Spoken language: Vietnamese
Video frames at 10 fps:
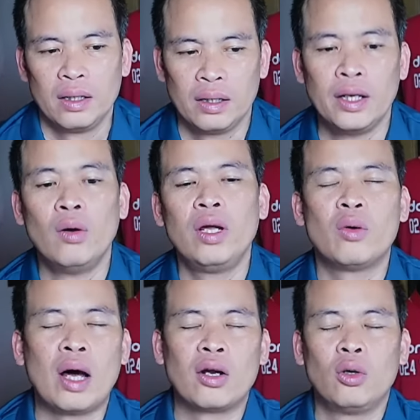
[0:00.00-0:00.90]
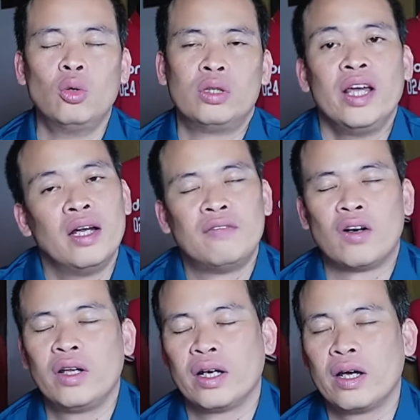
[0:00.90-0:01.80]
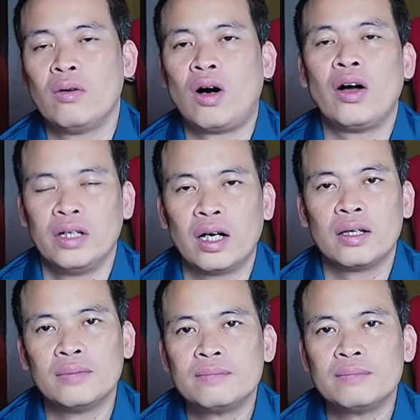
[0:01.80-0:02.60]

nếu liên đoàn có đủ tiền và có thể kêu gọi được